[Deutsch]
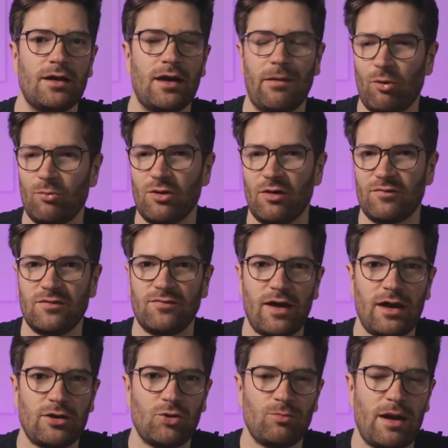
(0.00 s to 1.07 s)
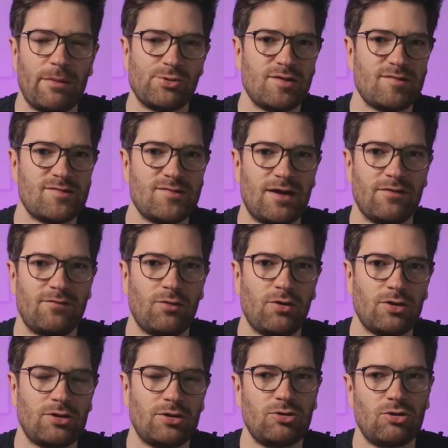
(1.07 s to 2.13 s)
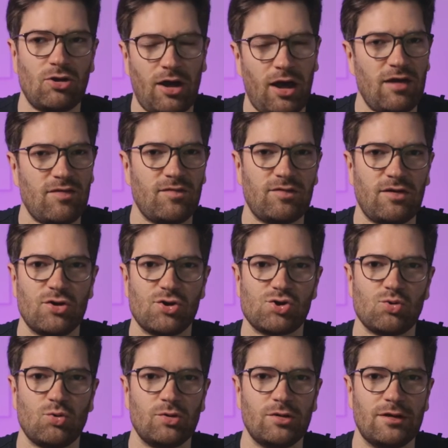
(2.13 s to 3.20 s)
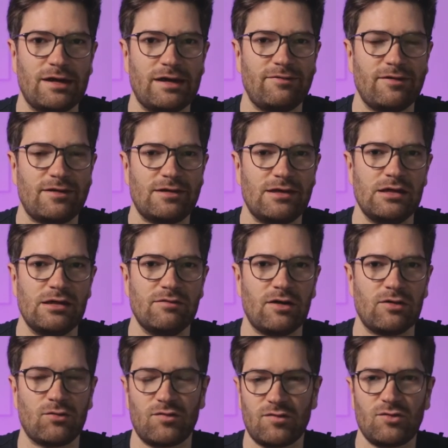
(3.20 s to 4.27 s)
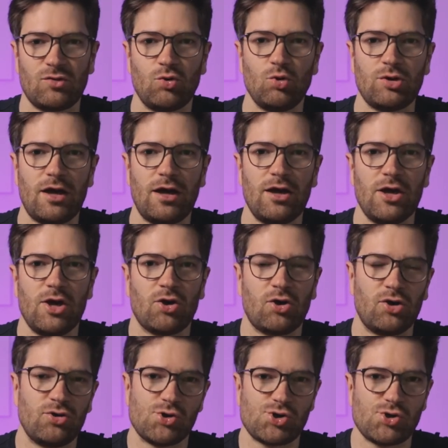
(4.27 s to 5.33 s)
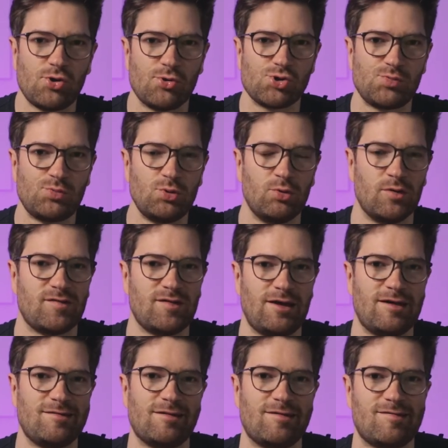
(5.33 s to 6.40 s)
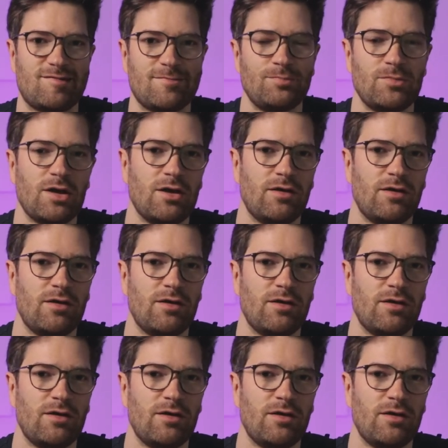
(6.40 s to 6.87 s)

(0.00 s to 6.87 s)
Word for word: Aber um auf die Frage nochmal abschließend zu antworten, Reiswasser ist schon effektiv. Also es ist ein guter Conditioner und Spülungsersatz.